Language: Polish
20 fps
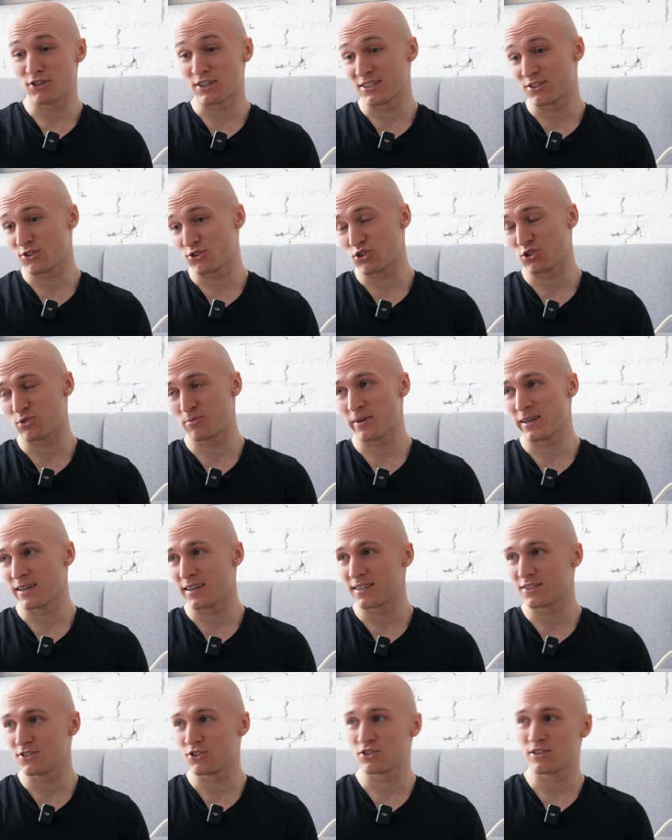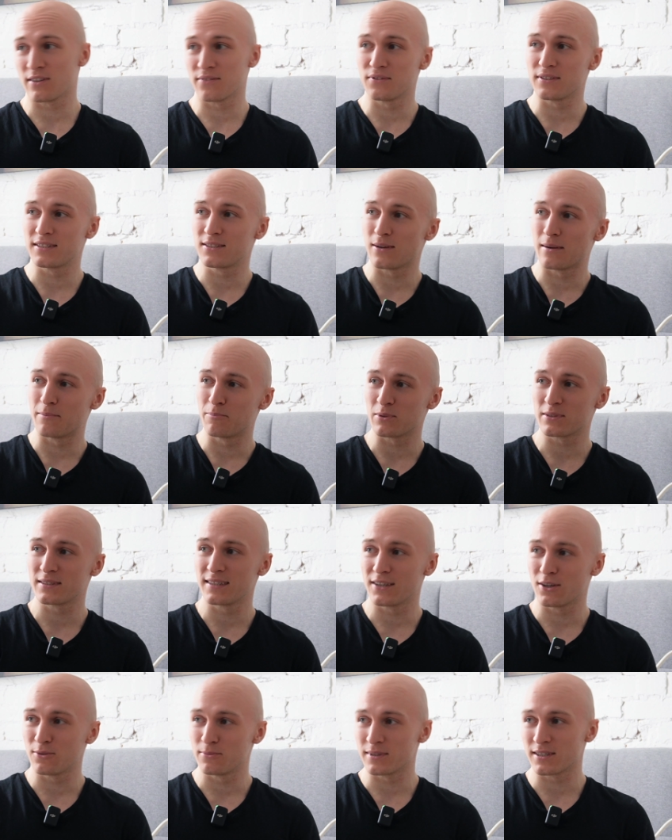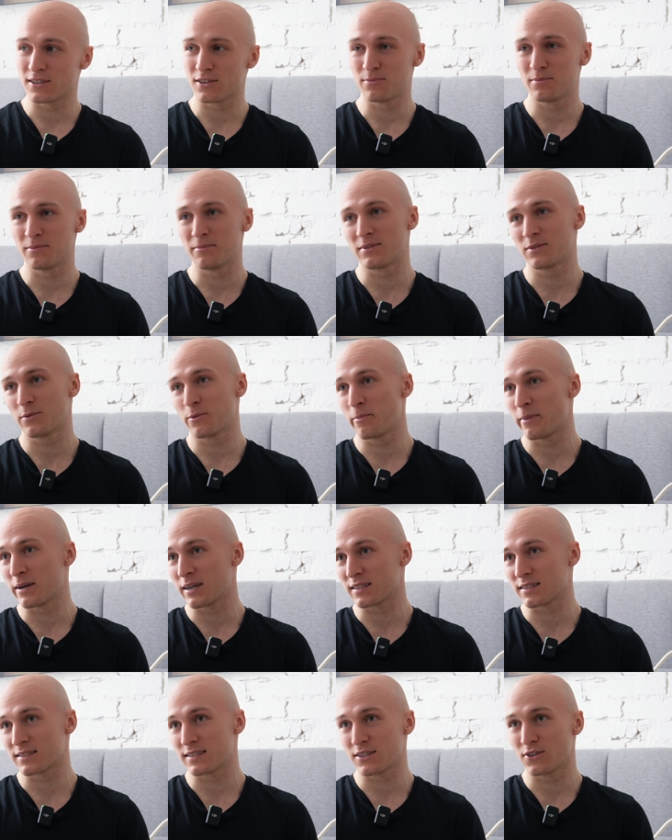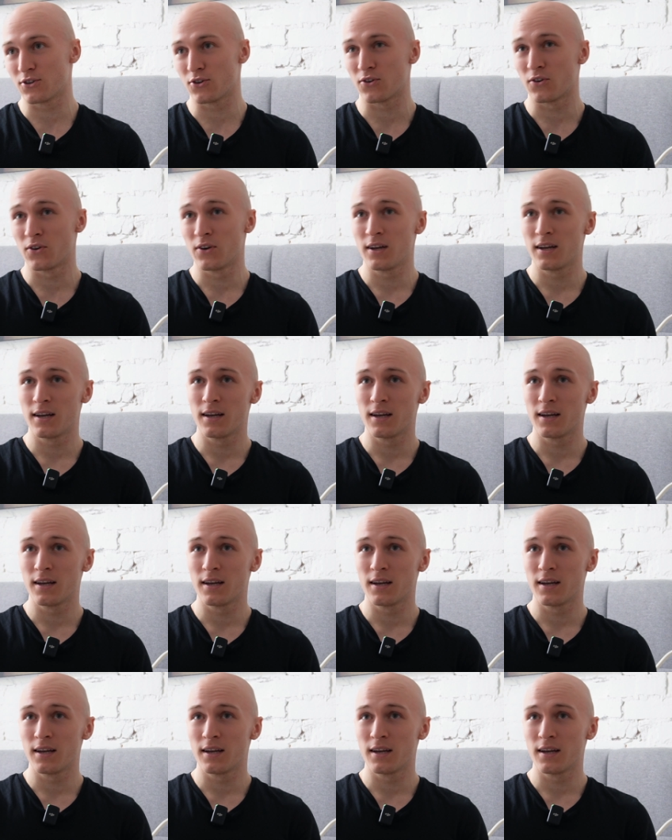często się śmieję, gdzieś tam wysyłam po znajomych, robimy sobie bekę z tego.